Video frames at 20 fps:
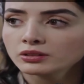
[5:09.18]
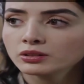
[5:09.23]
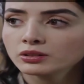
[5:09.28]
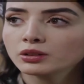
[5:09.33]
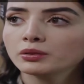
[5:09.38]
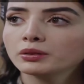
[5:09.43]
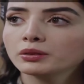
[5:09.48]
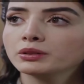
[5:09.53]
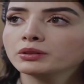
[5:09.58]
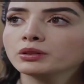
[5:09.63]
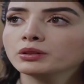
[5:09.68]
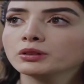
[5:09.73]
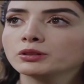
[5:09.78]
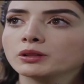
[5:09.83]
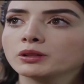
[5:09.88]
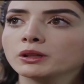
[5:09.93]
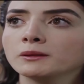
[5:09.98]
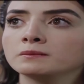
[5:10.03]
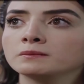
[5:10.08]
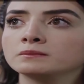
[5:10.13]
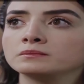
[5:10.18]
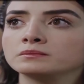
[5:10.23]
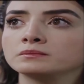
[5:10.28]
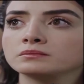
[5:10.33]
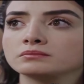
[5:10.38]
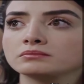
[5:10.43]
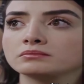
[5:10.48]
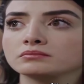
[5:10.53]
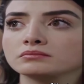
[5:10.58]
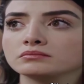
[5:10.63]
Todavía no lo sé.
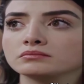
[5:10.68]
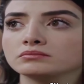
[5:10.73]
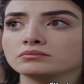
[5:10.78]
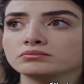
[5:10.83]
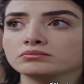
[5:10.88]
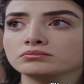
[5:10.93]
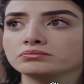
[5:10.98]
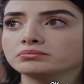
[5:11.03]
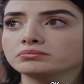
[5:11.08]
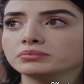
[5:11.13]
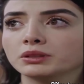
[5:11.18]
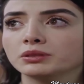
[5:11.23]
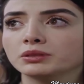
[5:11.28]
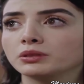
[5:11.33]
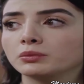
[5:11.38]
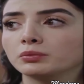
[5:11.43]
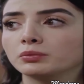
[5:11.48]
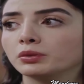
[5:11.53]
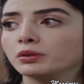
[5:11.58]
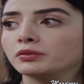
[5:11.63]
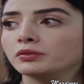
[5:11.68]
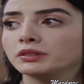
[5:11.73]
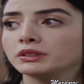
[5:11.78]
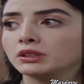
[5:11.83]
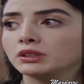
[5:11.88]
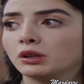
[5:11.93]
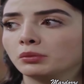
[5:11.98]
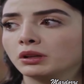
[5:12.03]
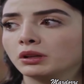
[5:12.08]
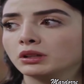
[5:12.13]
Pero no puedo
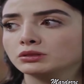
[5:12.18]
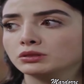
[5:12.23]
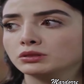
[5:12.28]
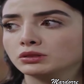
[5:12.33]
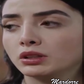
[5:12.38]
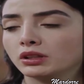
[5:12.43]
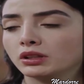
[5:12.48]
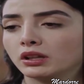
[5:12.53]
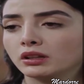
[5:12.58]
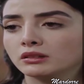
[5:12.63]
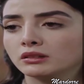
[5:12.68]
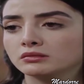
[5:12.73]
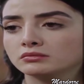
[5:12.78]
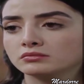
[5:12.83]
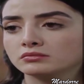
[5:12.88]
enfrentarme a la sociedad.